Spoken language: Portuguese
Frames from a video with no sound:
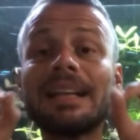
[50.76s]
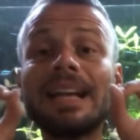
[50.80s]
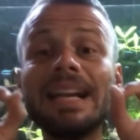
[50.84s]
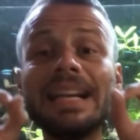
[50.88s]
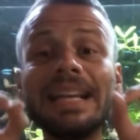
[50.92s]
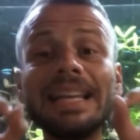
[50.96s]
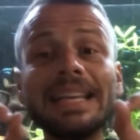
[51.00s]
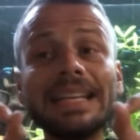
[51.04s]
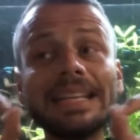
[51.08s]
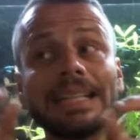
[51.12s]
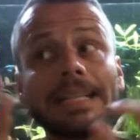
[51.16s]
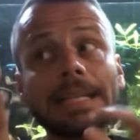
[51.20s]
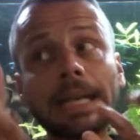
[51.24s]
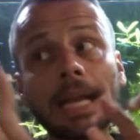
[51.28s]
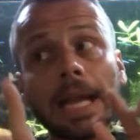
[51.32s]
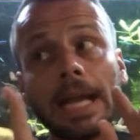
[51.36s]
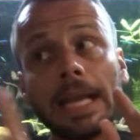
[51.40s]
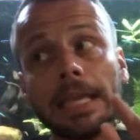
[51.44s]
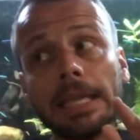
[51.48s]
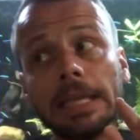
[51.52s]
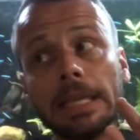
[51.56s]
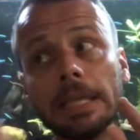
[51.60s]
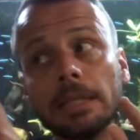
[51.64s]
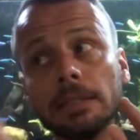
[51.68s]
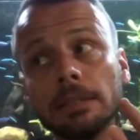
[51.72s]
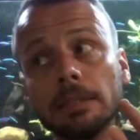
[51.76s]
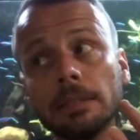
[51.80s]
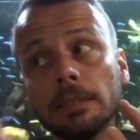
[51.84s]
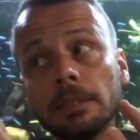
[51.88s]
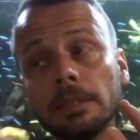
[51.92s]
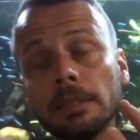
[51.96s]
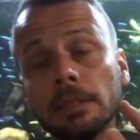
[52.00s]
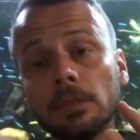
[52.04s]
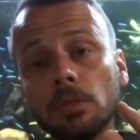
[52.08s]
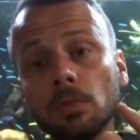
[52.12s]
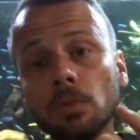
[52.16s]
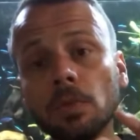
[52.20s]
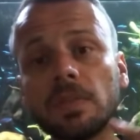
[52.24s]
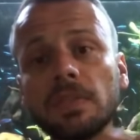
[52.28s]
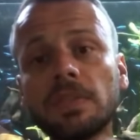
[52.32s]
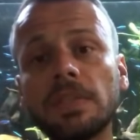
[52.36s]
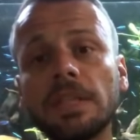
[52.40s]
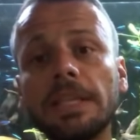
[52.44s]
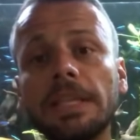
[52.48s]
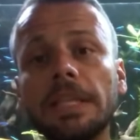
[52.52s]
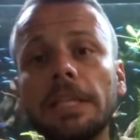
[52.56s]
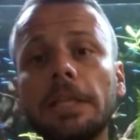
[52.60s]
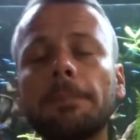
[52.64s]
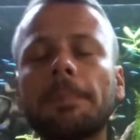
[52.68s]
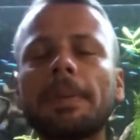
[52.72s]
clica aí no
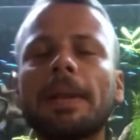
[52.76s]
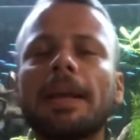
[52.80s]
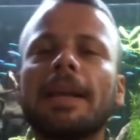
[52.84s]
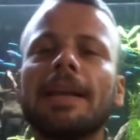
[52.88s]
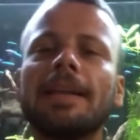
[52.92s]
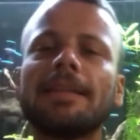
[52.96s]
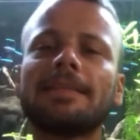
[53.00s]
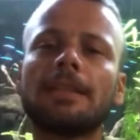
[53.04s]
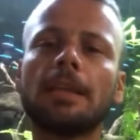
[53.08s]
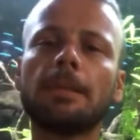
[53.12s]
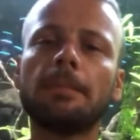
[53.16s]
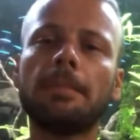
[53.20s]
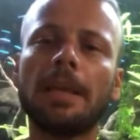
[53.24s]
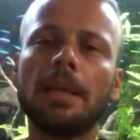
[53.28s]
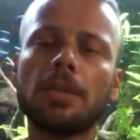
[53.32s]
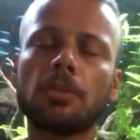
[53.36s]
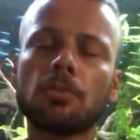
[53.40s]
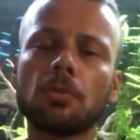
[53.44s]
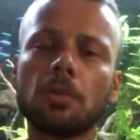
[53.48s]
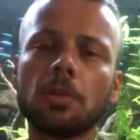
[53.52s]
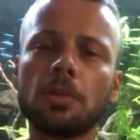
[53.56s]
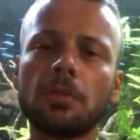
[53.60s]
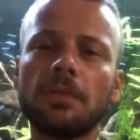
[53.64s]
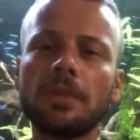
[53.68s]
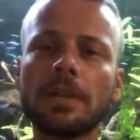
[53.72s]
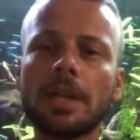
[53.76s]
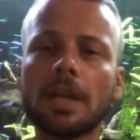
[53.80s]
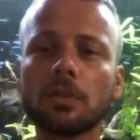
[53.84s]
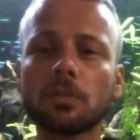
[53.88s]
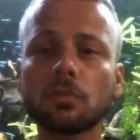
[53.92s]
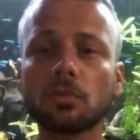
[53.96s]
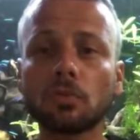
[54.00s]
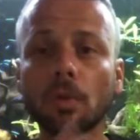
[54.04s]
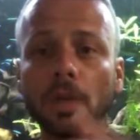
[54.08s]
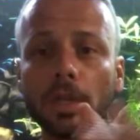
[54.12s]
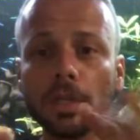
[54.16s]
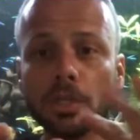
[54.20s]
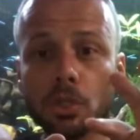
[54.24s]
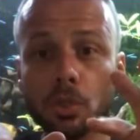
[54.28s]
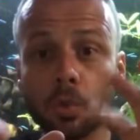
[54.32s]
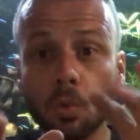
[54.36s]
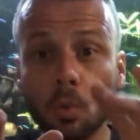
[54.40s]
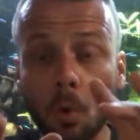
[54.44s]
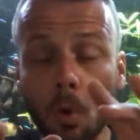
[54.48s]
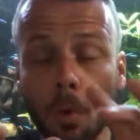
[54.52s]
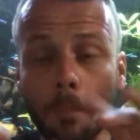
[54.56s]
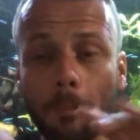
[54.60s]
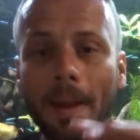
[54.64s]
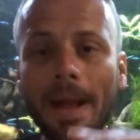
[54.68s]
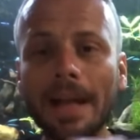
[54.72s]
sininho para receber as notificações,
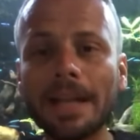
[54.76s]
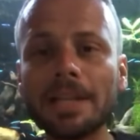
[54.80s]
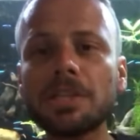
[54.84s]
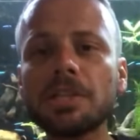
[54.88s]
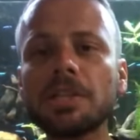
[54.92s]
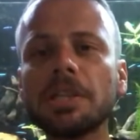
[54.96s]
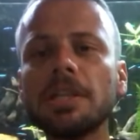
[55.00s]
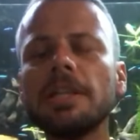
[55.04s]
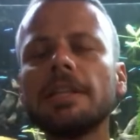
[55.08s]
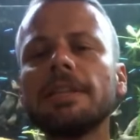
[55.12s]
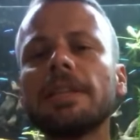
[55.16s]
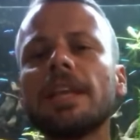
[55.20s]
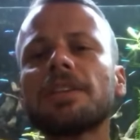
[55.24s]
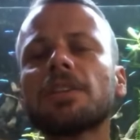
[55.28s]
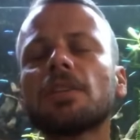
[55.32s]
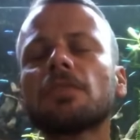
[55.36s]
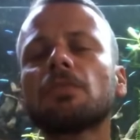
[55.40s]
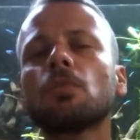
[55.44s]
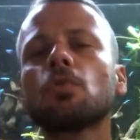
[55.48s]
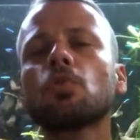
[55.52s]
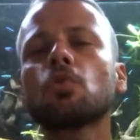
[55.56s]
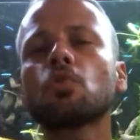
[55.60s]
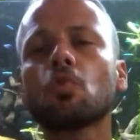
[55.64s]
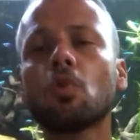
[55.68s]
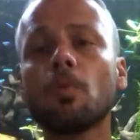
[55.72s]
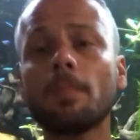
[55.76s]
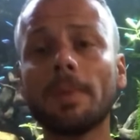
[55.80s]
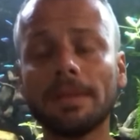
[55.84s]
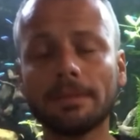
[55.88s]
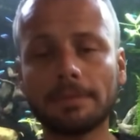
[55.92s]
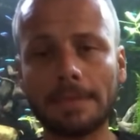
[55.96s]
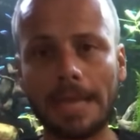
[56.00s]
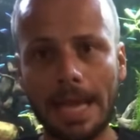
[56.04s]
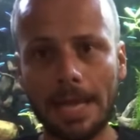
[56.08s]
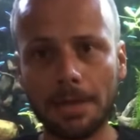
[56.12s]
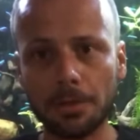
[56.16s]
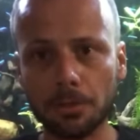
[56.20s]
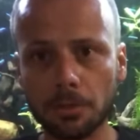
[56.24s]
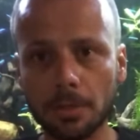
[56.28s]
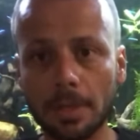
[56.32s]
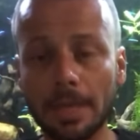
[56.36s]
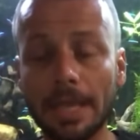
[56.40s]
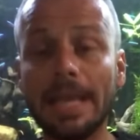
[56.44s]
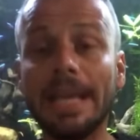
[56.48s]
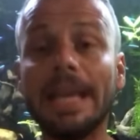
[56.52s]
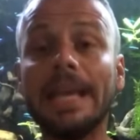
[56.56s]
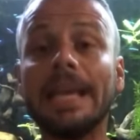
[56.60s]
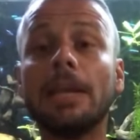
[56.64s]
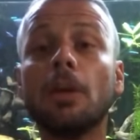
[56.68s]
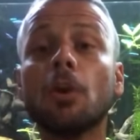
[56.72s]
compartilhe e deixa seus comentários.
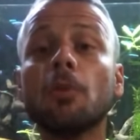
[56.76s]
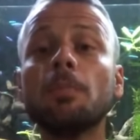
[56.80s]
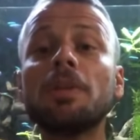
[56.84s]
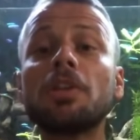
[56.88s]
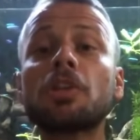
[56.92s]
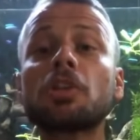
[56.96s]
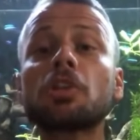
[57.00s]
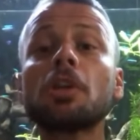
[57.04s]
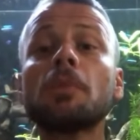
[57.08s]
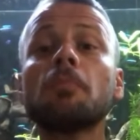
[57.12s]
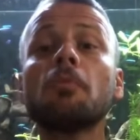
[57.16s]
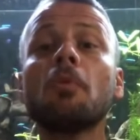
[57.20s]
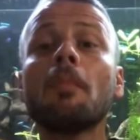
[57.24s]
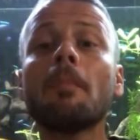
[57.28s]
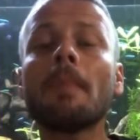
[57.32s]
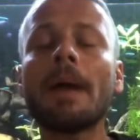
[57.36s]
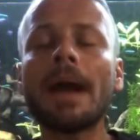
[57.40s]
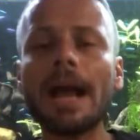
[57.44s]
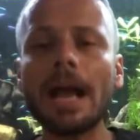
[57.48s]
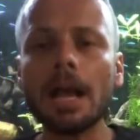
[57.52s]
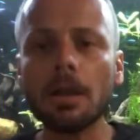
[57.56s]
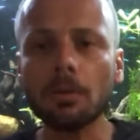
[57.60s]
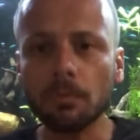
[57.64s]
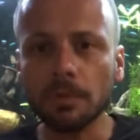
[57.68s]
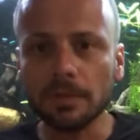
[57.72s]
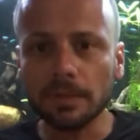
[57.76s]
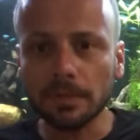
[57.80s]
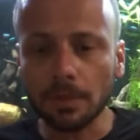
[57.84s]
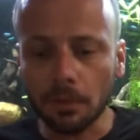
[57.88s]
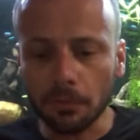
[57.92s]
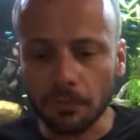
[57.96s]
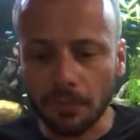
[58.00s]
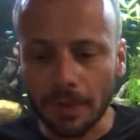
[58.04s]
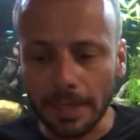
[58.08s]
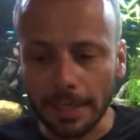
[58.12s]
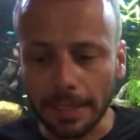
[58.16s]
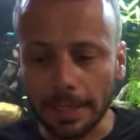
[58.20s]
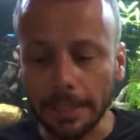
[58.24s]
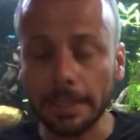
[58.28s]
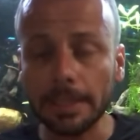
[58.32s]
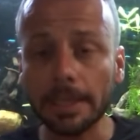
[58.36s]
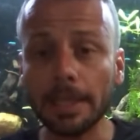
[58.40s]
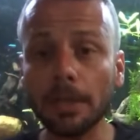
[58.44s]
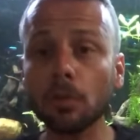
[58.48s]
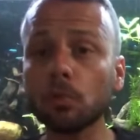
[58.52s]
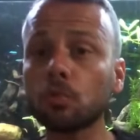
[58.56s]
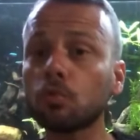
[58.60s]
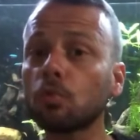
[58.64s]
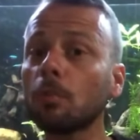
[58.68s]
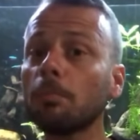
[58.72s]
Eu me chamo Marcos Alvarenga,
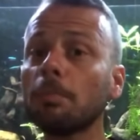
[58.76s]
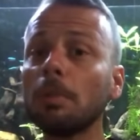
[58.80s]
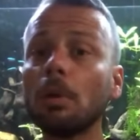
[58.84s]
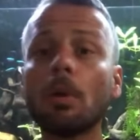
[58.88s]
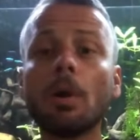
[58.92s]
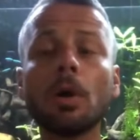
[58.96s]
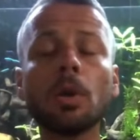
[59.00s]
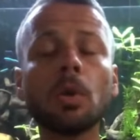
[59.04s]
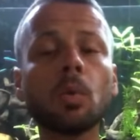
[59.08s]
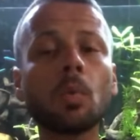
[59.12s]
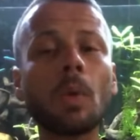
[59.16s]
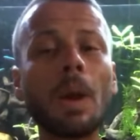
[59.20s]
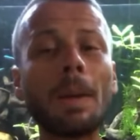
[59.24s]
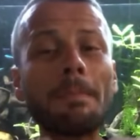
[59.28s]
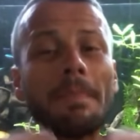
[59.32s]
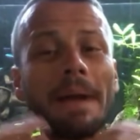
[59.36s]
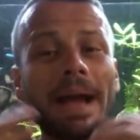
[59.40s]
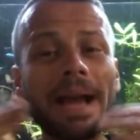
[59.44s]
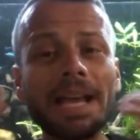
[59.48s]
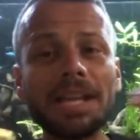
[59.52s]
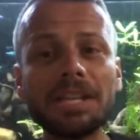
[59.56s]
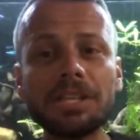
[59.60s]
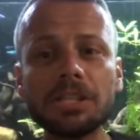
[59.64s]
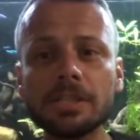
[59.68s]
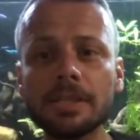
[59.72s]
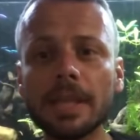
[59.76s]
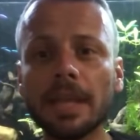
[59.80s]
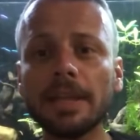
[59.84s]
eu sou biólogo há mais de